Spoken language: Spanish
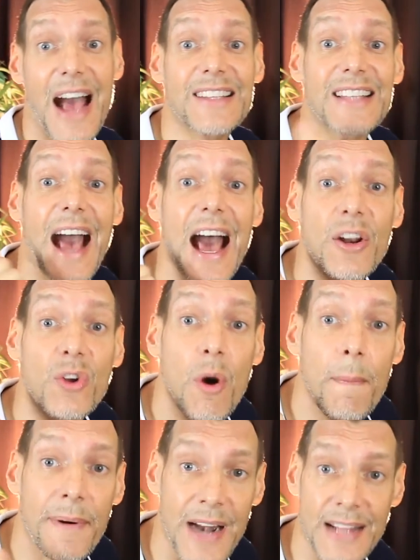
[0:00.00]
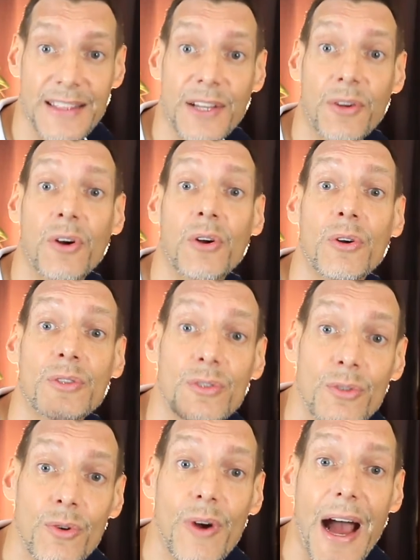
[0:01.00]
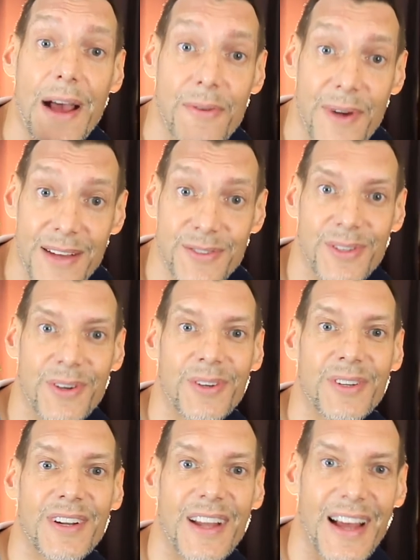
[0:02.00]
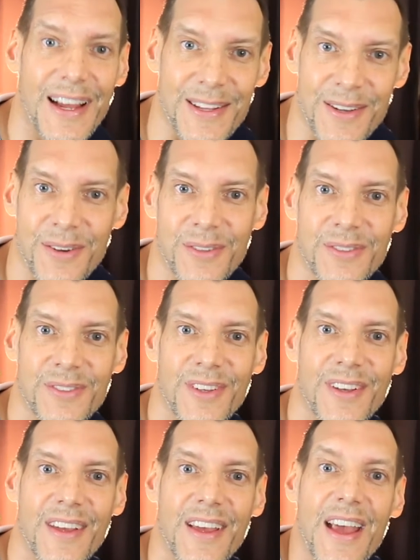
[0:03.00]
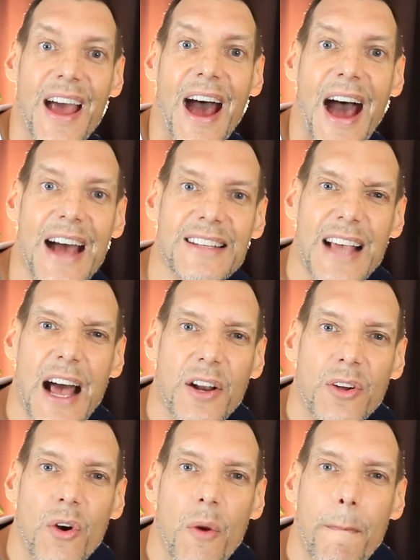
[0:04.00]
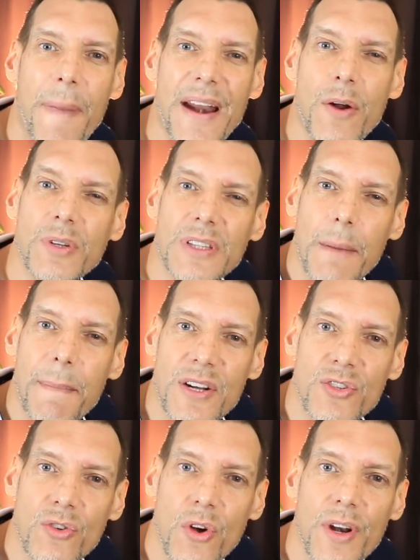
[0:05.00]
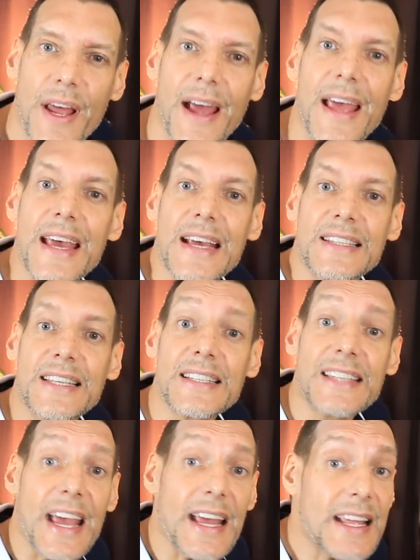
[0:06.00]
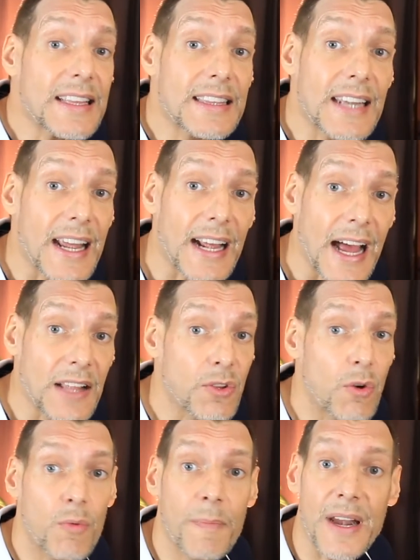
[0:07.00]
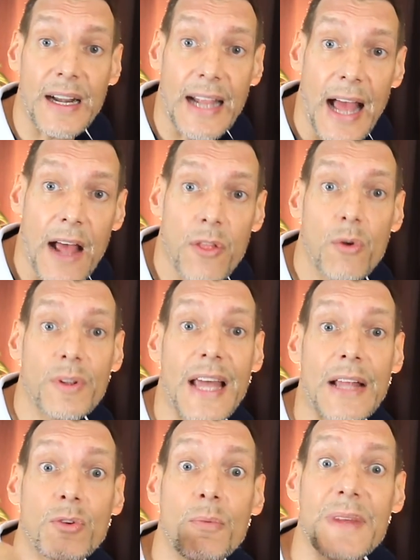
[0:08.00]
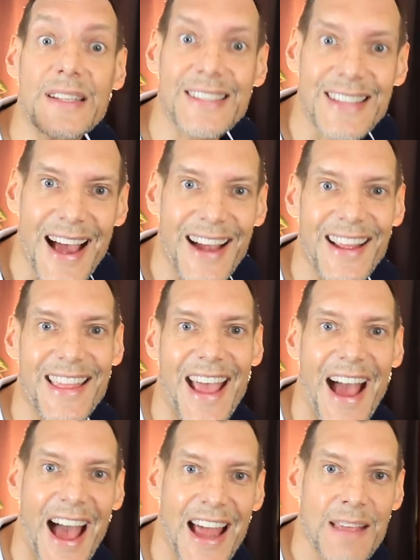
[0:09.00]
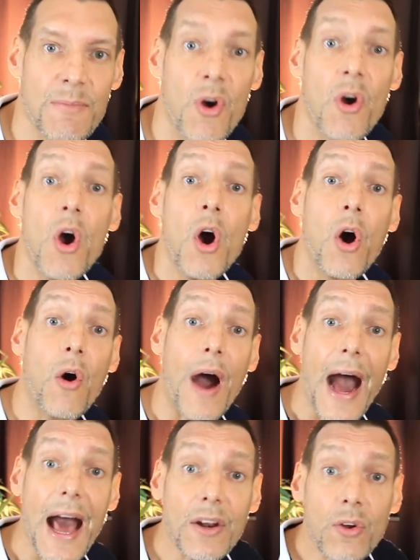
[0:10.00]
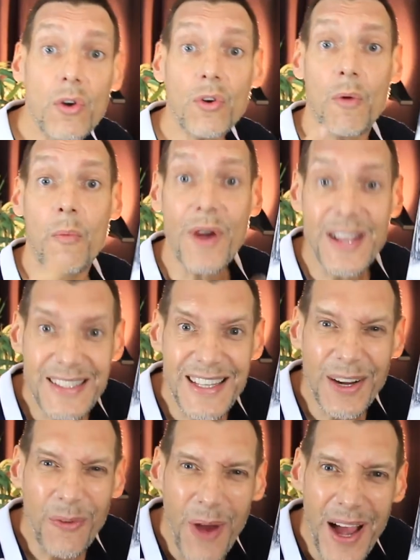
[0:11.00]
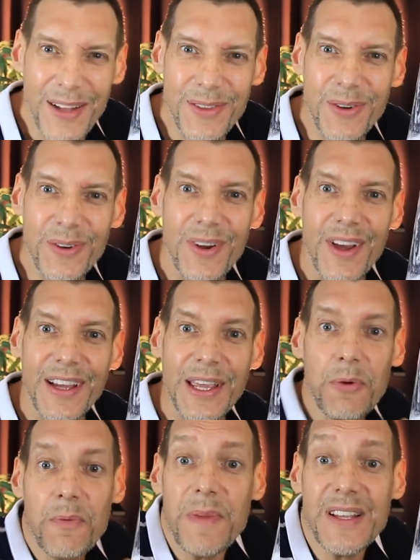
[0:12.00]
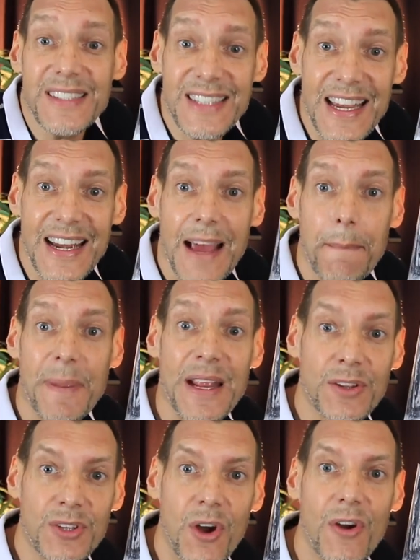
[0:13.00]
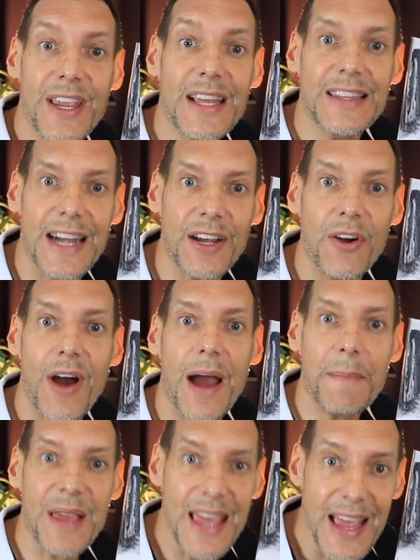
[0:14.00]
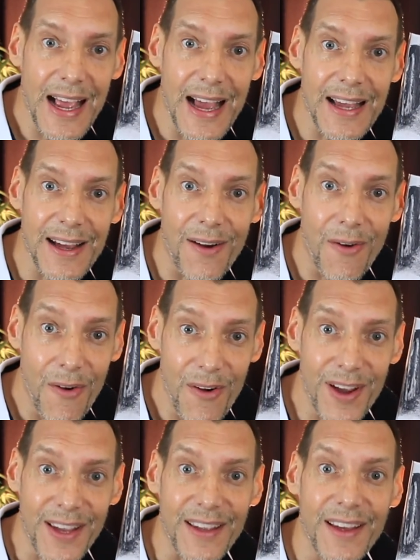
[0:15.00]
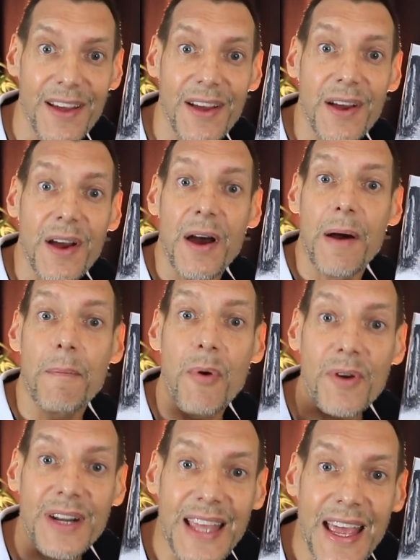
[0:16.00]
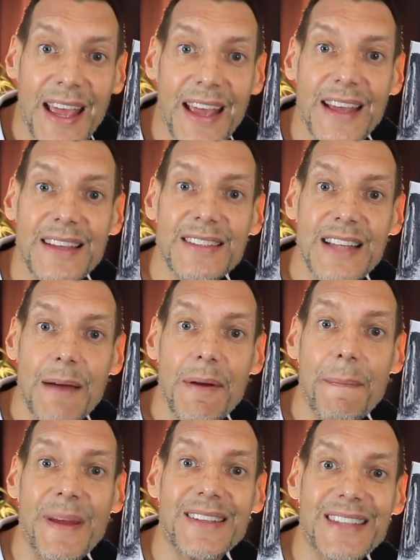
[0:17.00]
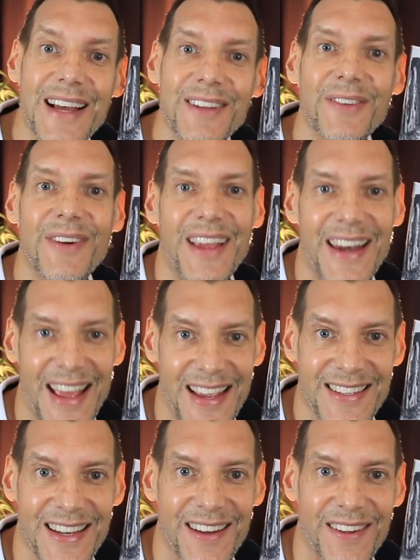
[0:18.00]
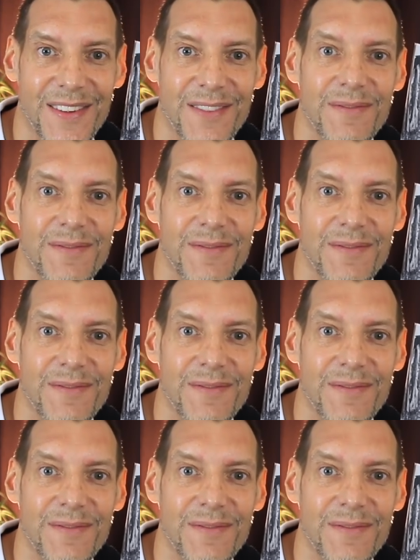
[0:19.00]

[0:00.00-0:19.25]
Haz algo práctico con tu adoración a Dios. Haz algo para otra persona si sea entregando un mercado, dando un mensaje de ánimo o algo como este cuadro que un vecina pintó y entregó a mi hija hoy porque estaba pensando en ella.